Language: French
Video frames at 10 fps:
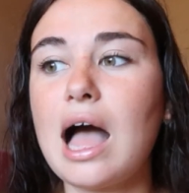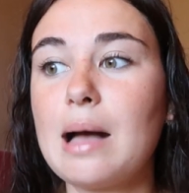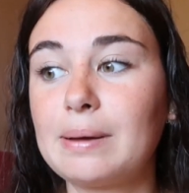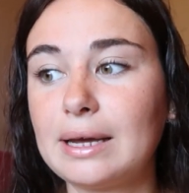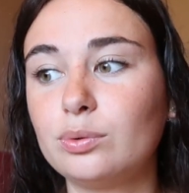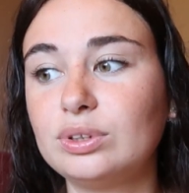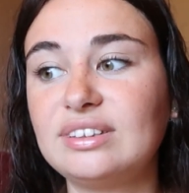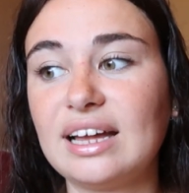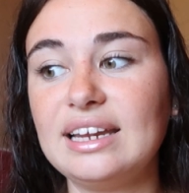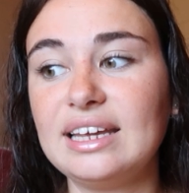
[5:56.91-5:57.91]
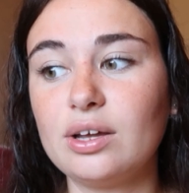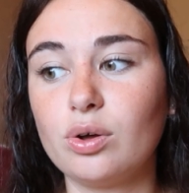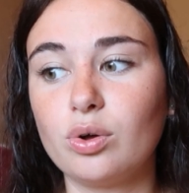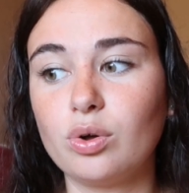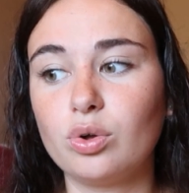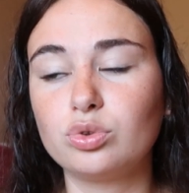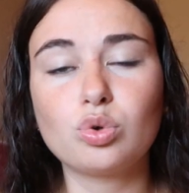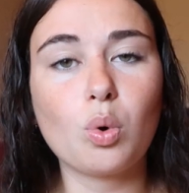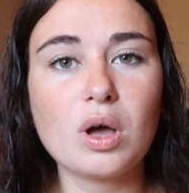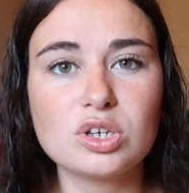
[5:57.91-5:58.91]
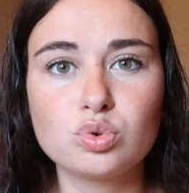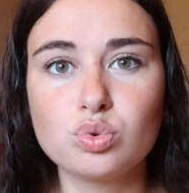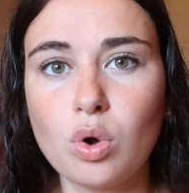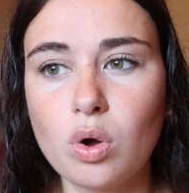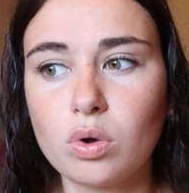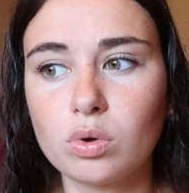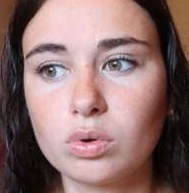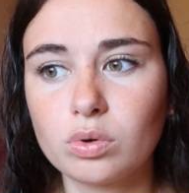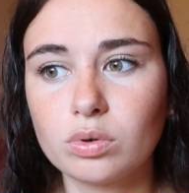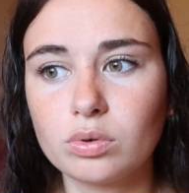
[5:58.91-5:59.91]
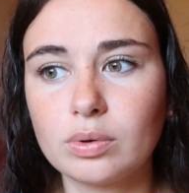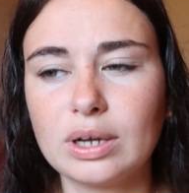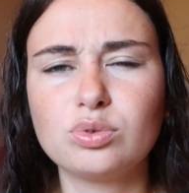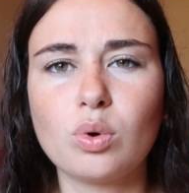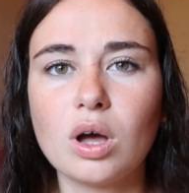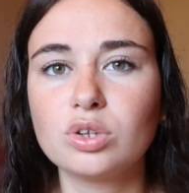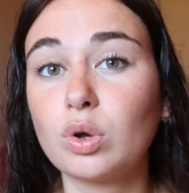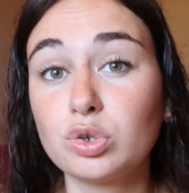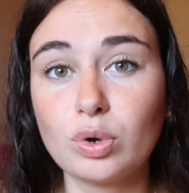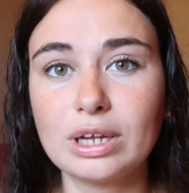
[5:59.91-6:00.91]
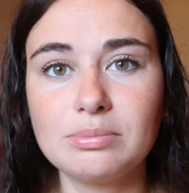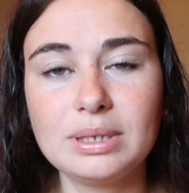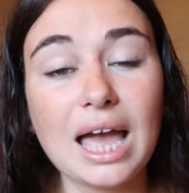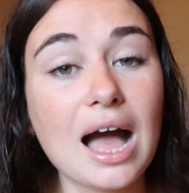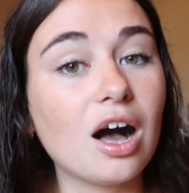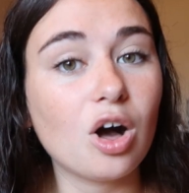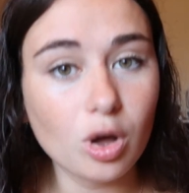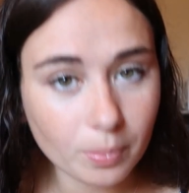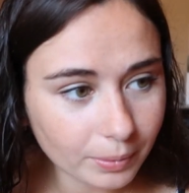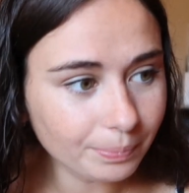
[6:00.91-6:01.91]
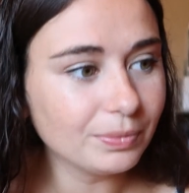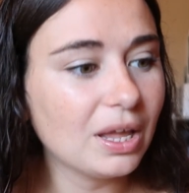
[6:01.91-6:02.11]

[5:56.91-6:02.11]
Après on est allé 3 jours 3, 3 jours et demi à Rome.